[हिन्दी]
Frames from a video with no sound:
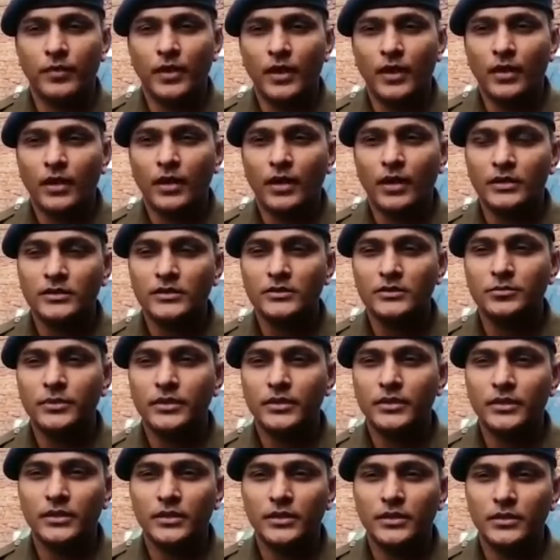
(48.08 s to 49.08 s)
आज
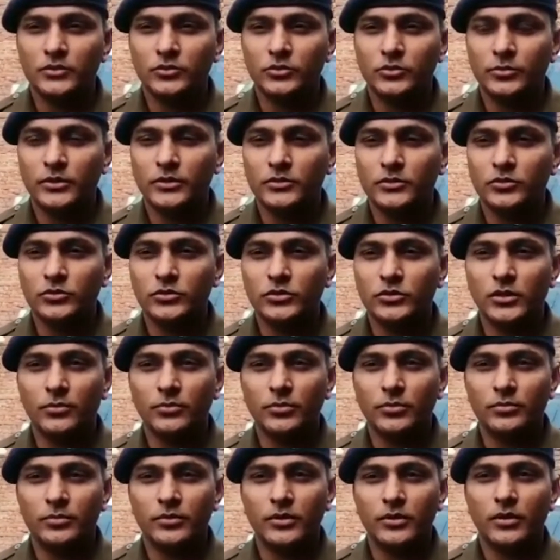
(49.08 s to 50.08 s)
इसमें सुबह सूचना
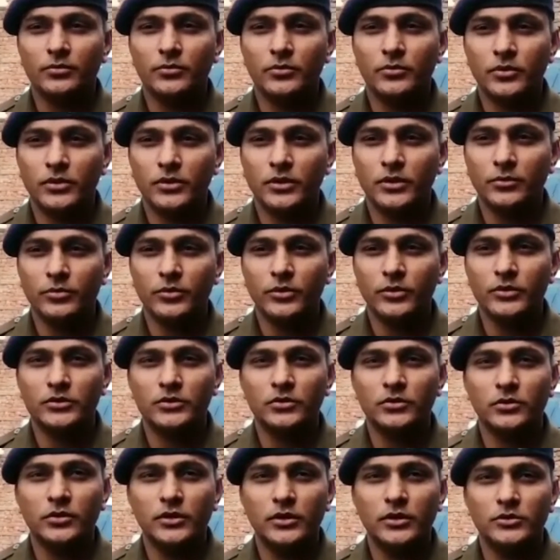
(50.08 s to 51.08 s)
प्राप्त हुई थी पुलिस को एक
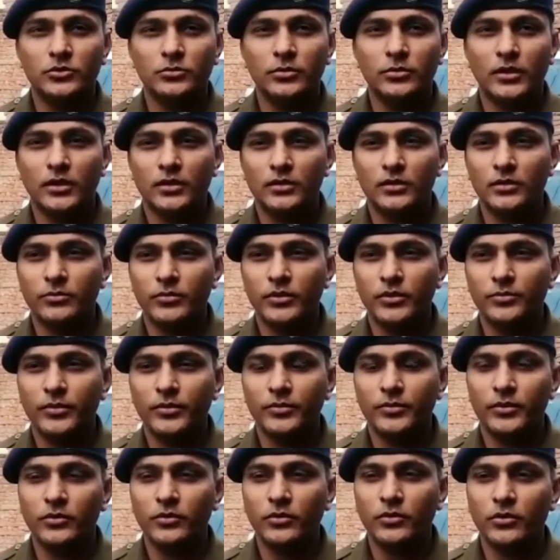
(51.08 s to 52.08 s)
नंबर पर भी
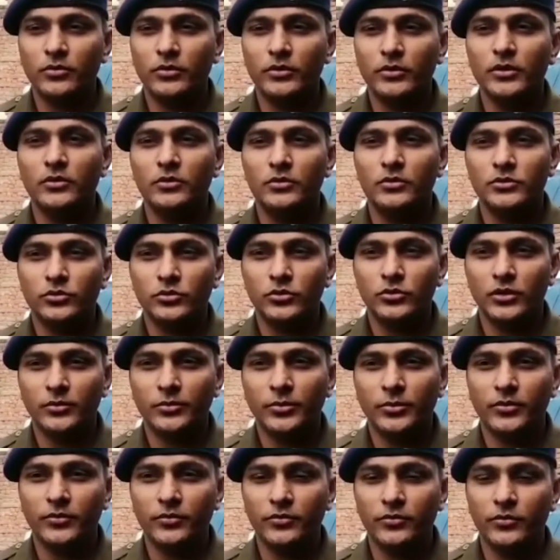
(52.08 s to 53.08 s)
कॉल हुई थी और चौकी पर भी
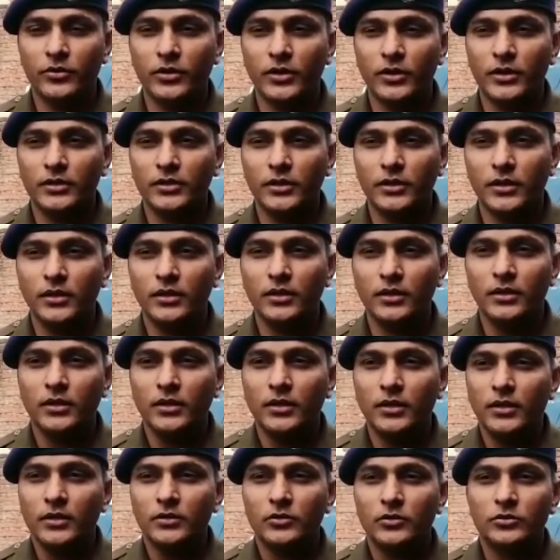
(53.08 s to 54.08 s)
फोन आया था
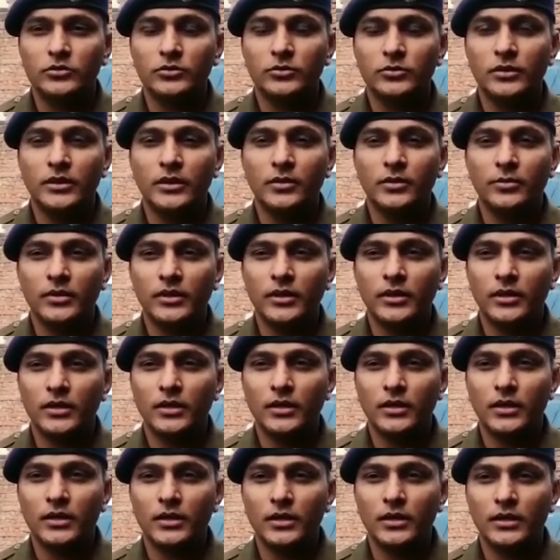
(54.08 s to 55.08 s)
उसमें ये पता लगा
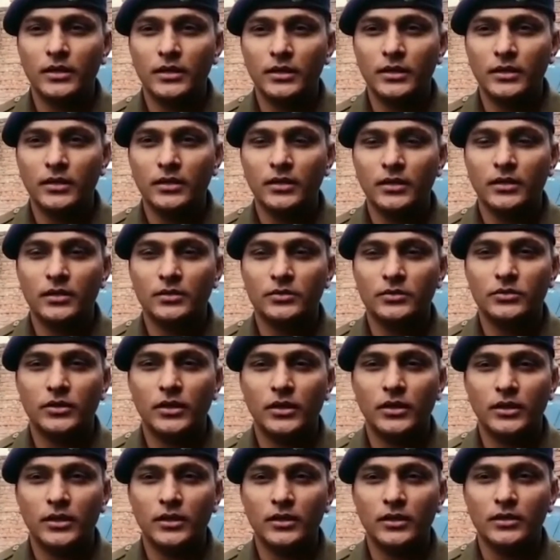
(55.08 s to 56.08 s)
कि जो घर के
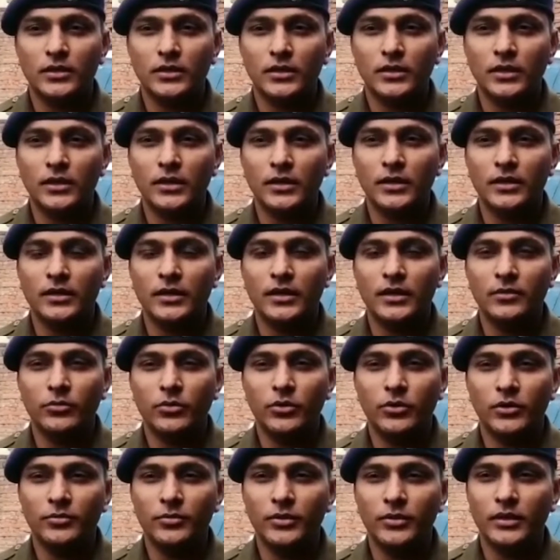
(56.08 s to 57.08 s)
अंदर है एक डेड बॉडी
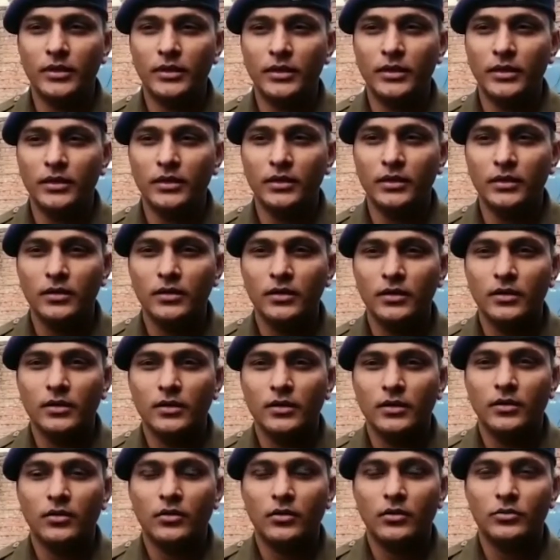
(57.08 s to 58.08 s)
मिली है
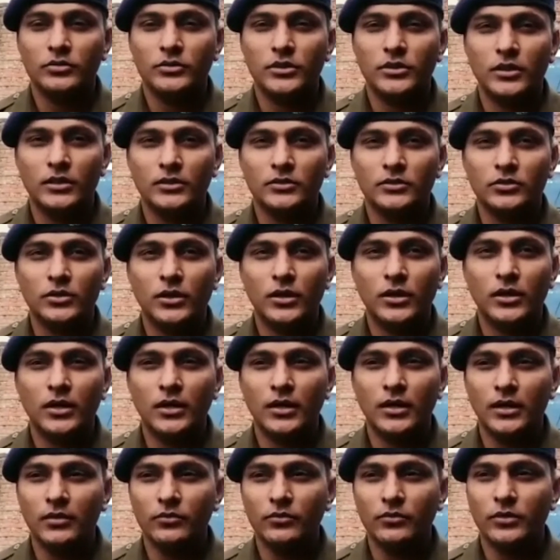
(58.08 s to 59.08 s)
और उसका जो गला है वो
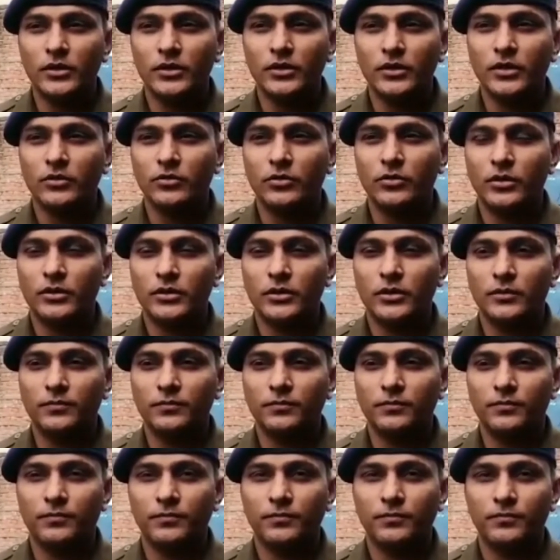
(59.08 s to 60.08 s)
रेंदा हुआ है
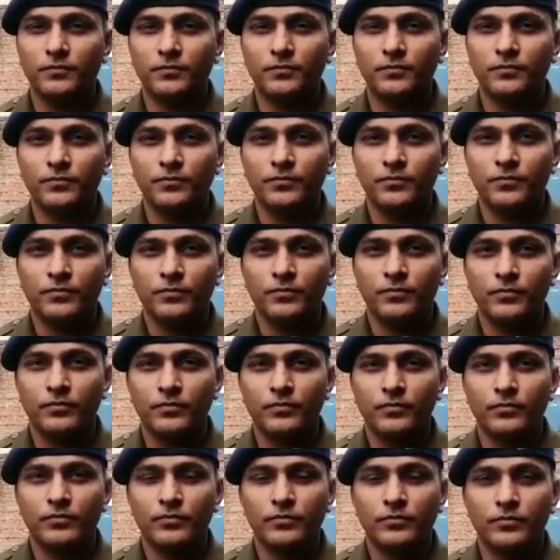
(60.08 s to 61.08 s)
सर
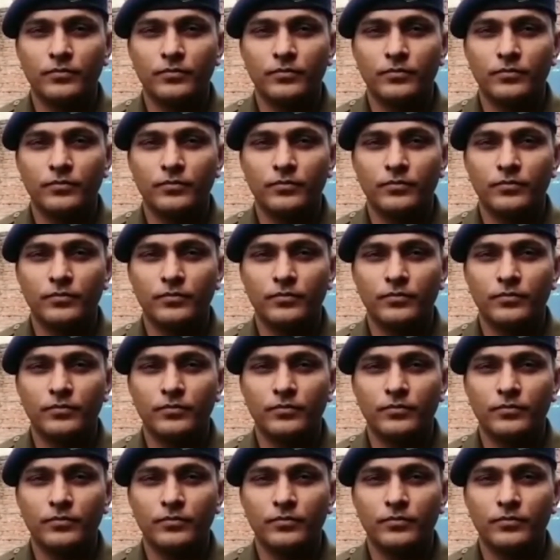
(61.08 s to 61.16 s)
क्या